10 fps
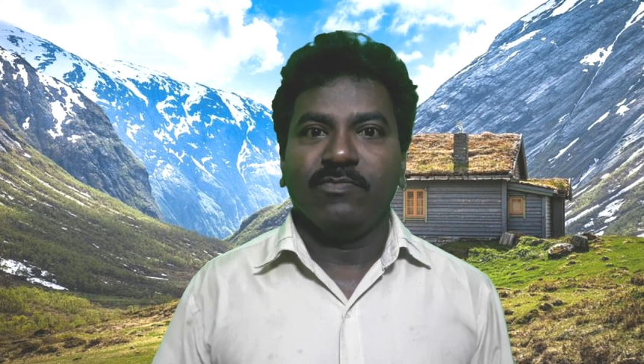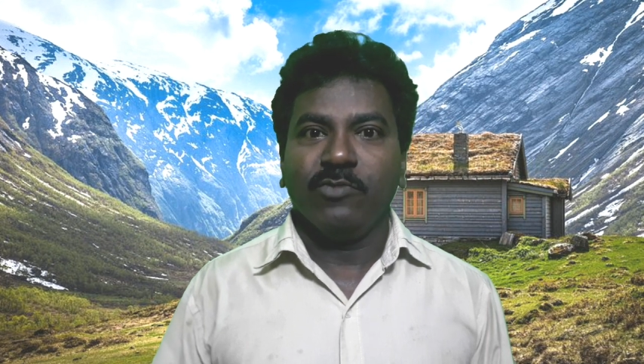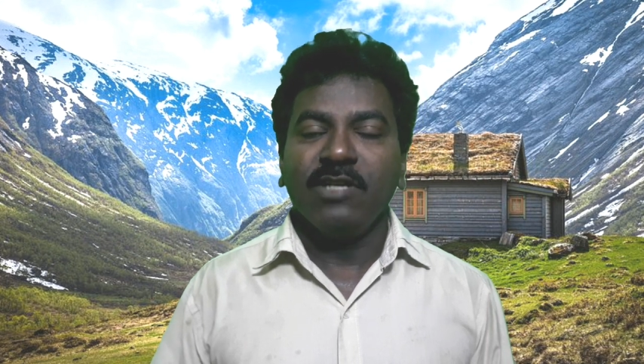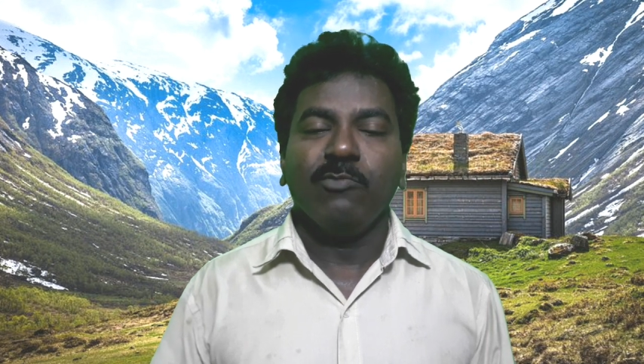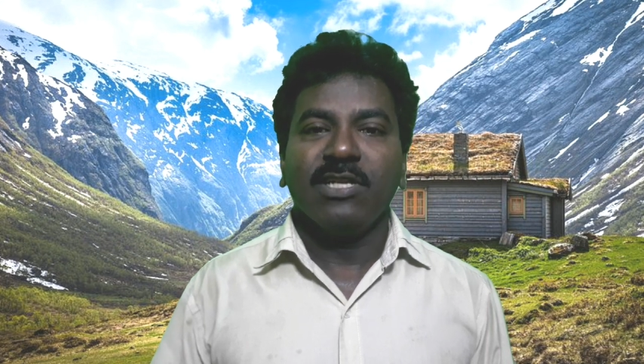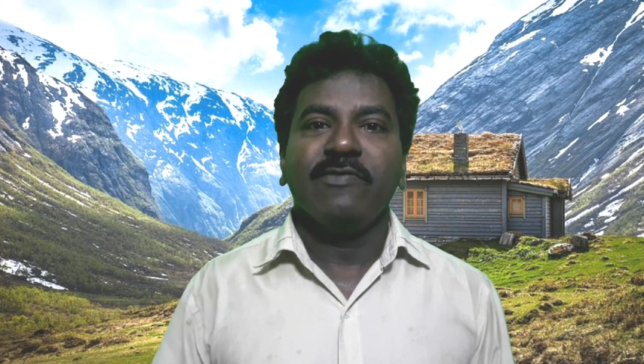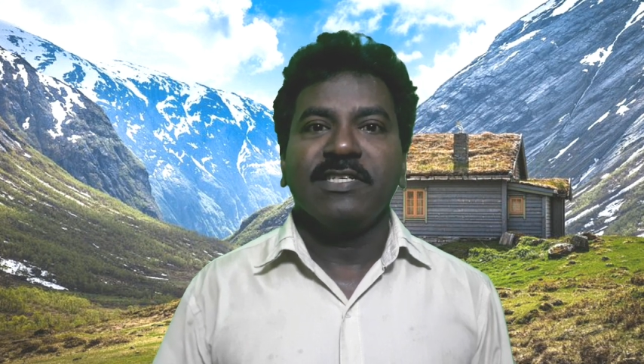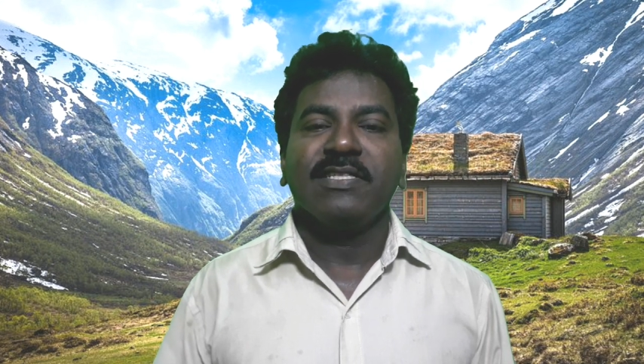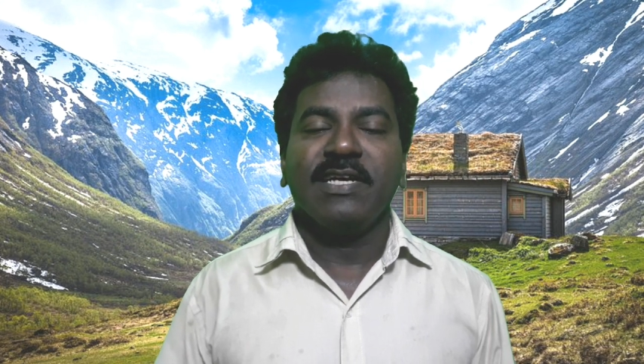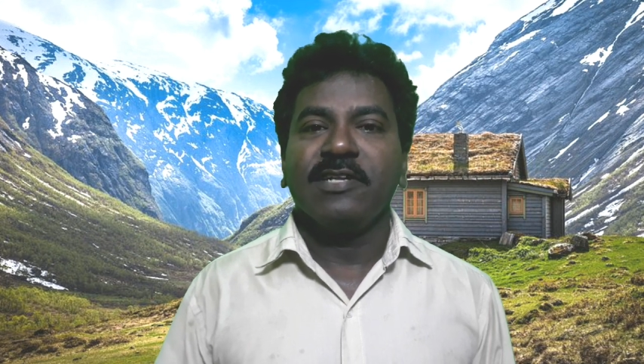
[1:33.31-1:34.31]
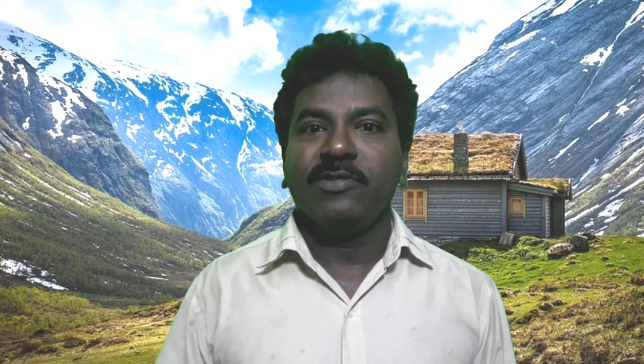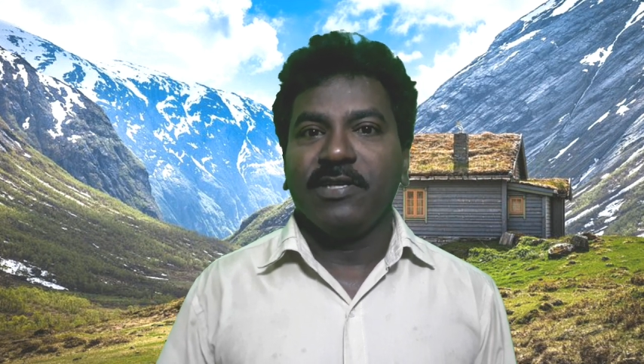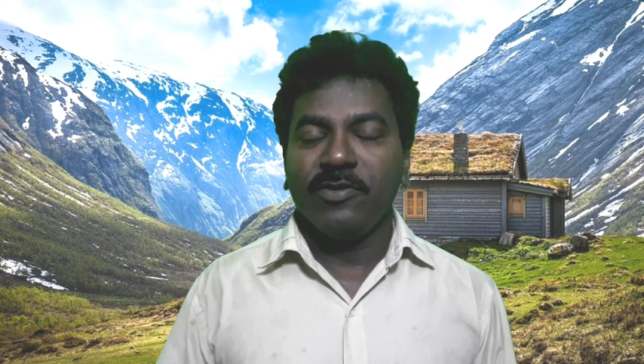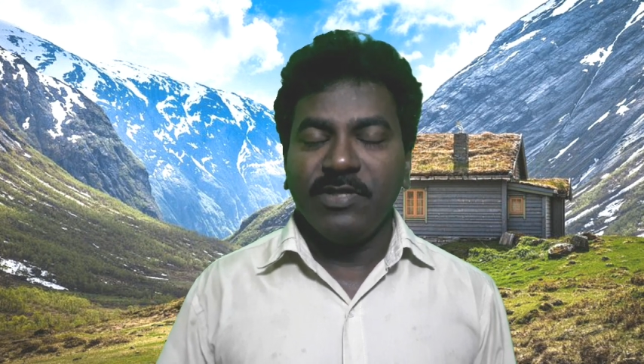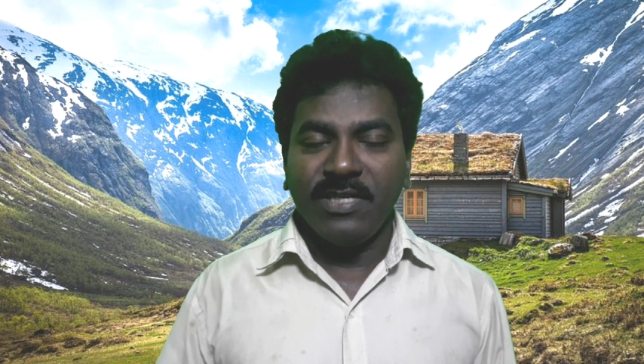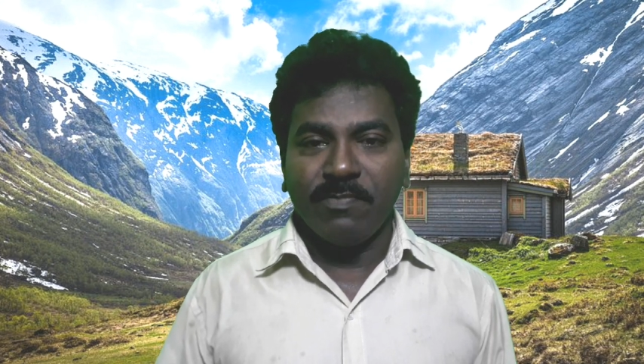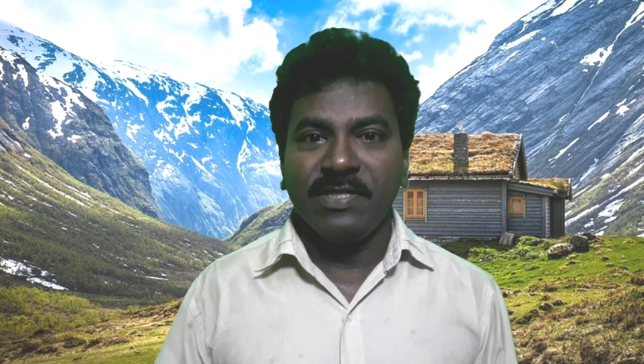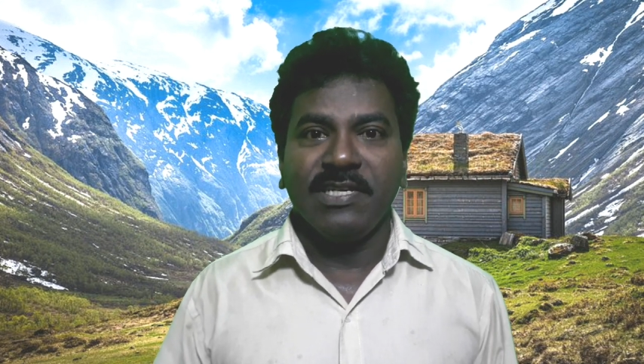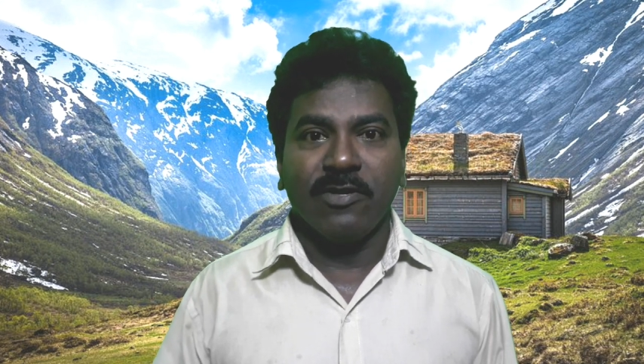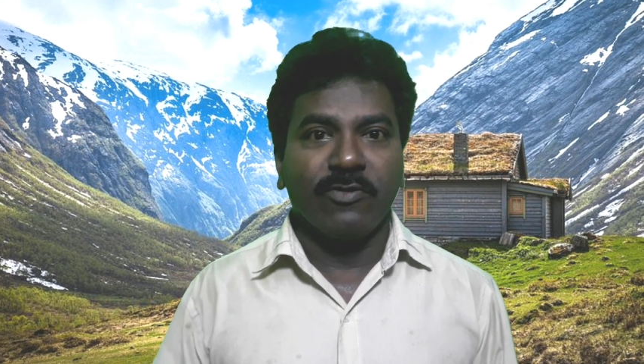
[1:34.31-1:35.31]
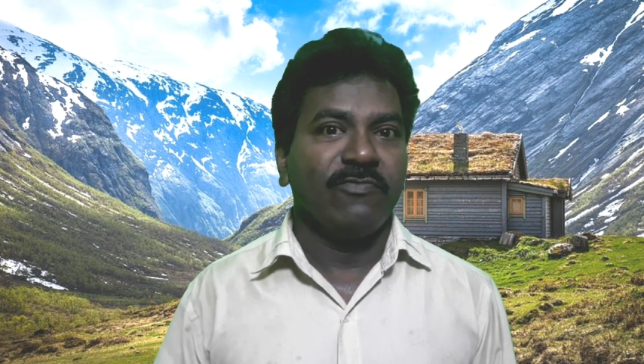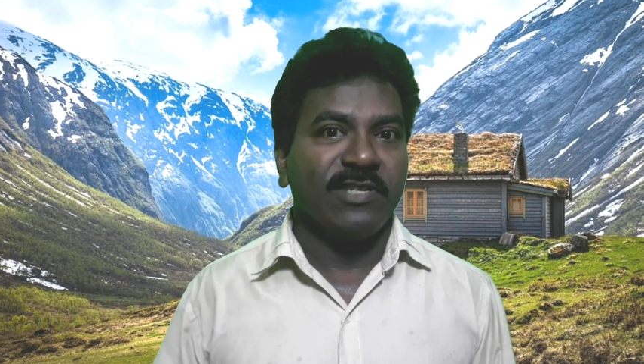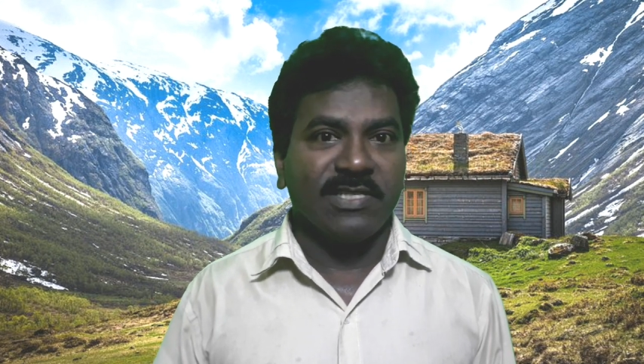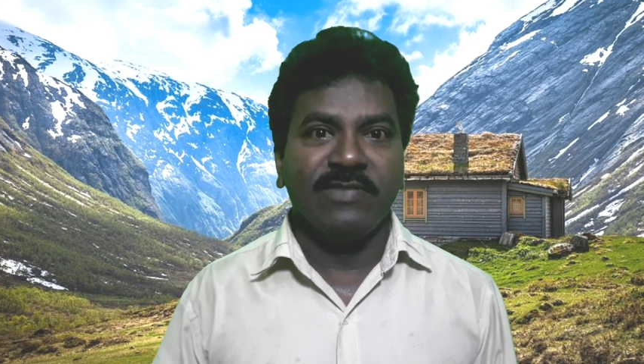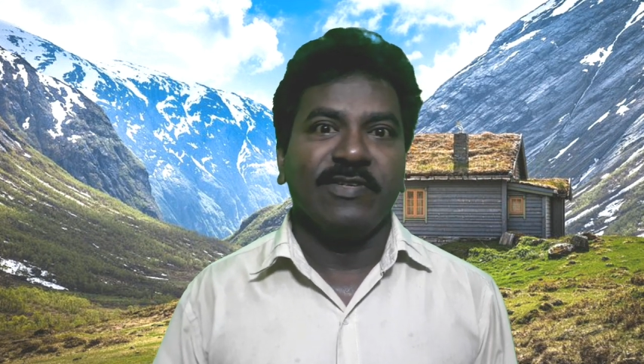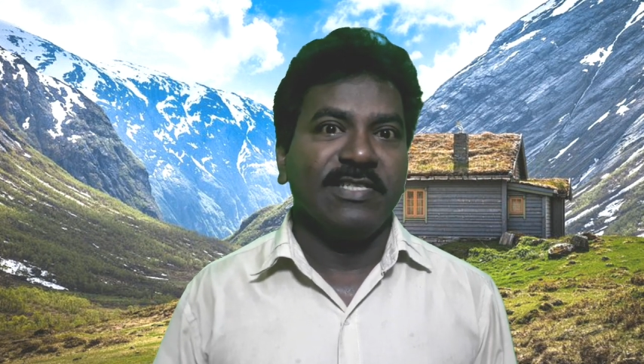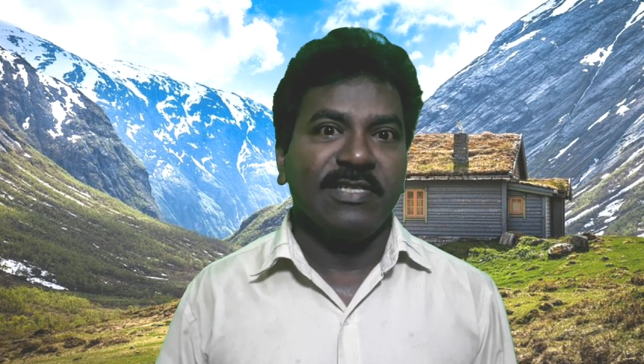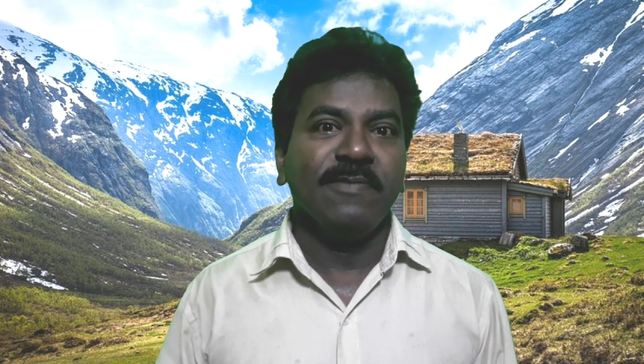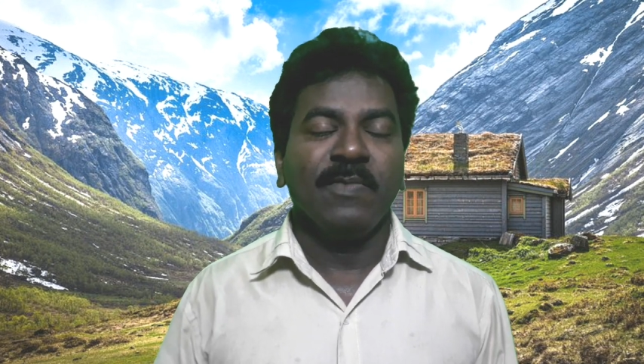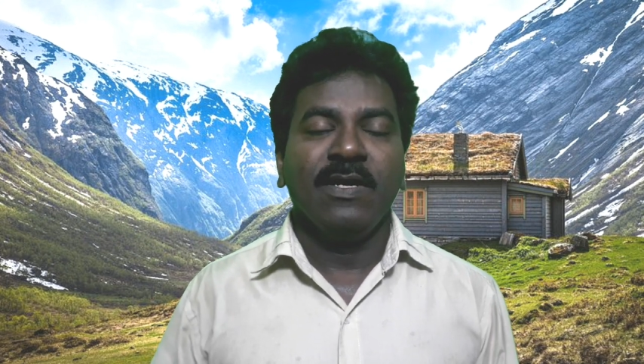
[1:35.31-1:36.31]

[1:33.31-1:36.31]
முதல் முதல்ல வெடித்தது ஆயிரத்தி எழுநூற்றி எண்பத்தி ஏழாவது வருடம் ஃபஸ்ட்டு வெடித்தது